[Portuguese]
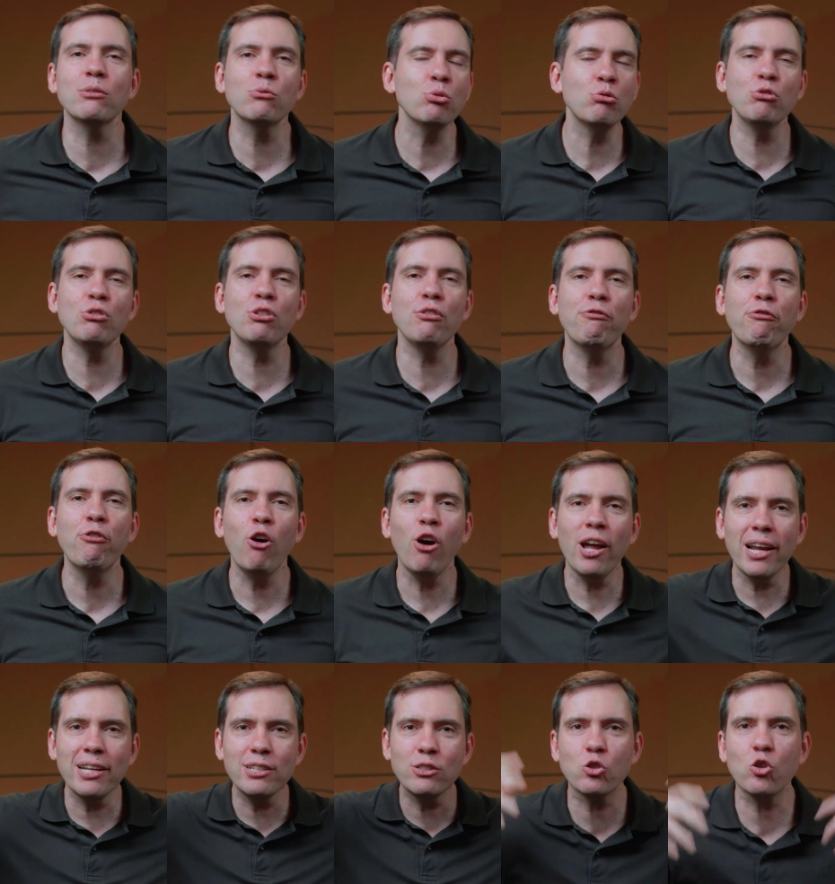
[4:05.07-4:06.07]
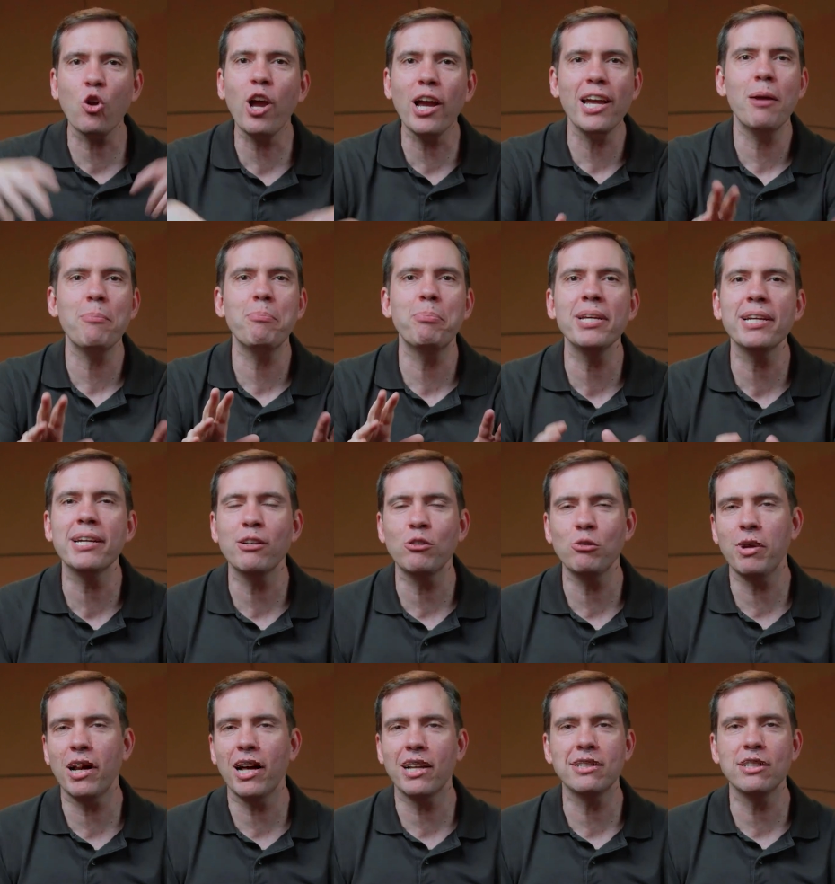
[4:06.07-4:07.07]
tudo de fora e só reaplica no
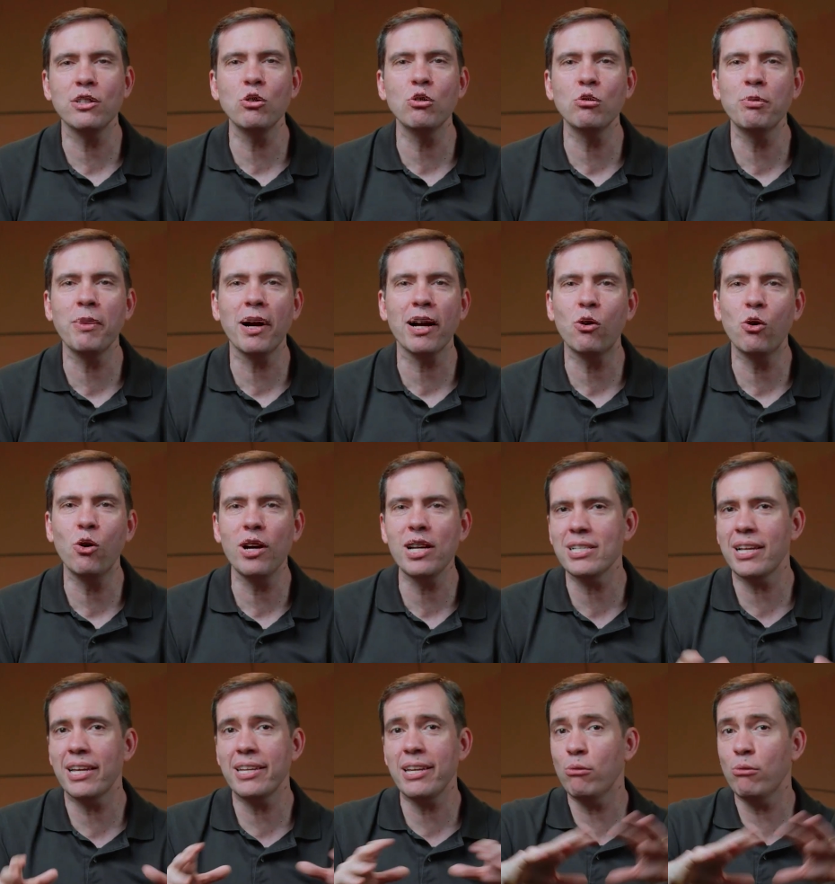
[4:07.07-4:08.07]
Brasil uma coisa